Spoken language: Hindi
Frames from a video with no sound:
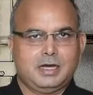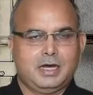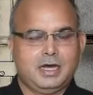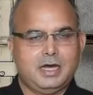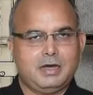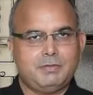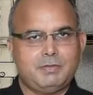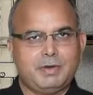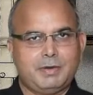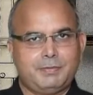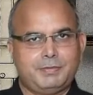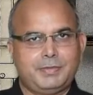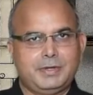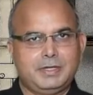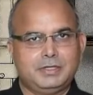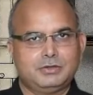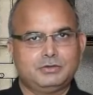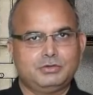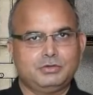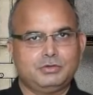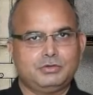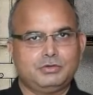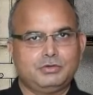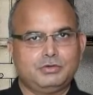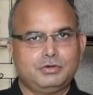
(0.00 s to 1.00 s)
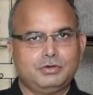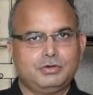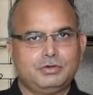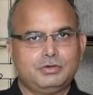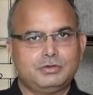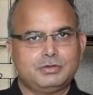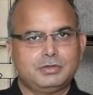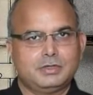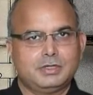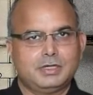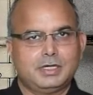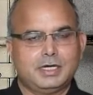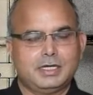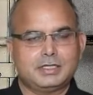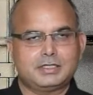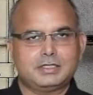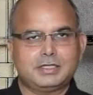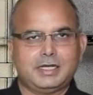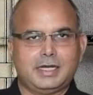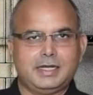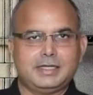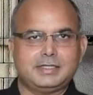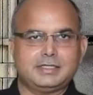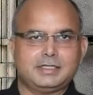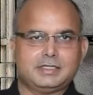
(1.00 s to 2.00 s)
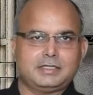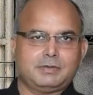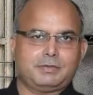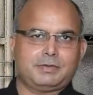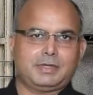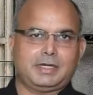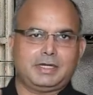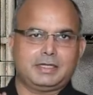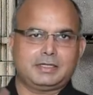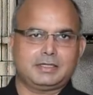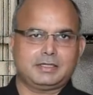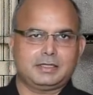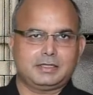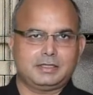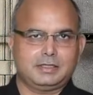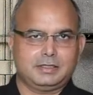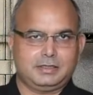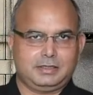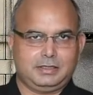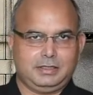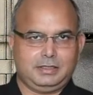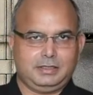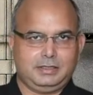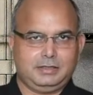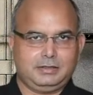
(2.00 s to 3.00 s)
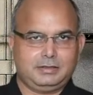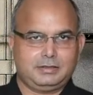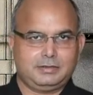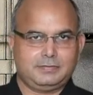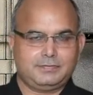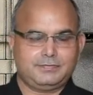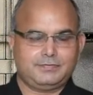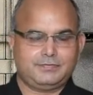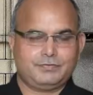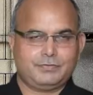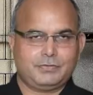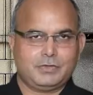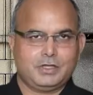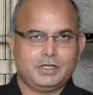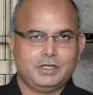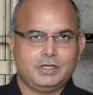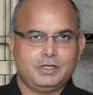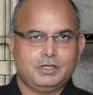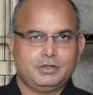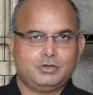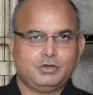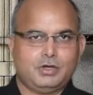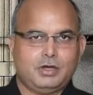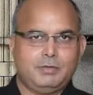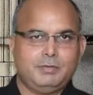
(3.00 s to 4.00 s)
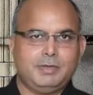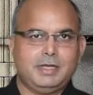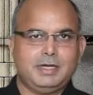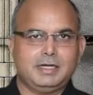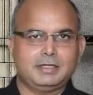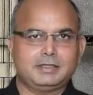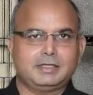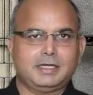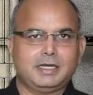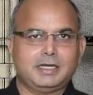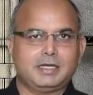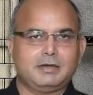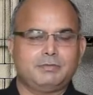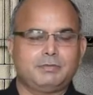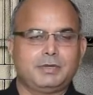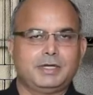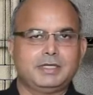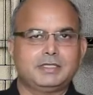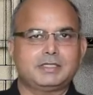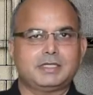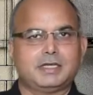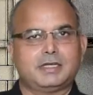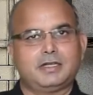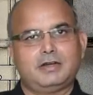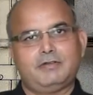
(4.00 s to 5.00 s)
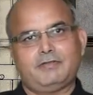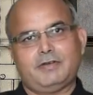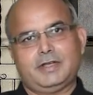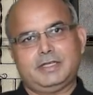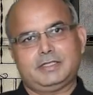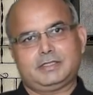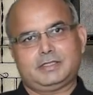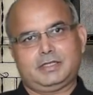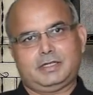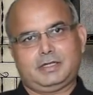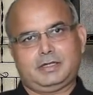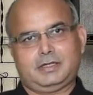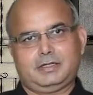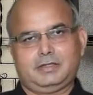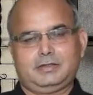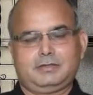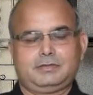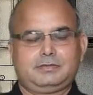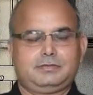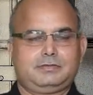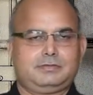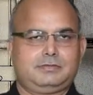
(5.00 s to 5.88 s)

हम अपने दुख को अच्छाई से जब कनेक्ट कर देते हैं तो हमें लगता है कि हम बड़ी सेक्रीफाइस कर रहे हैं